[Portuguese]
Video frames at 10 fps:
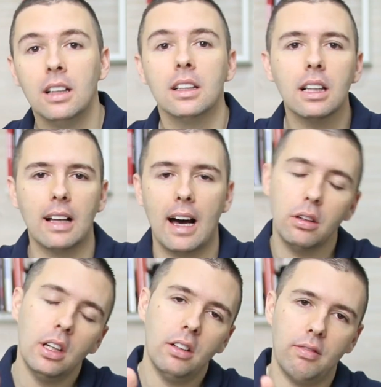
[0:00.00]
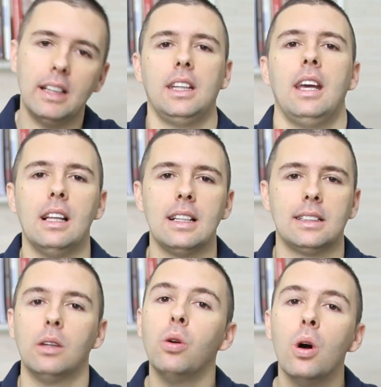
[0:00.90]
que claro, vai ter
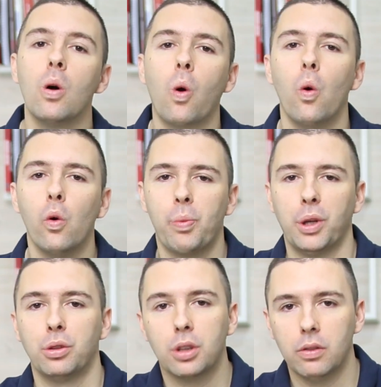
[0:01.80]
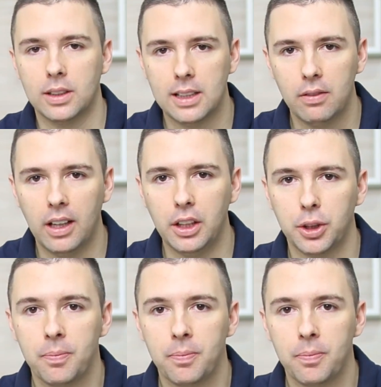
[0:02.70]
relação com o produto que você vende.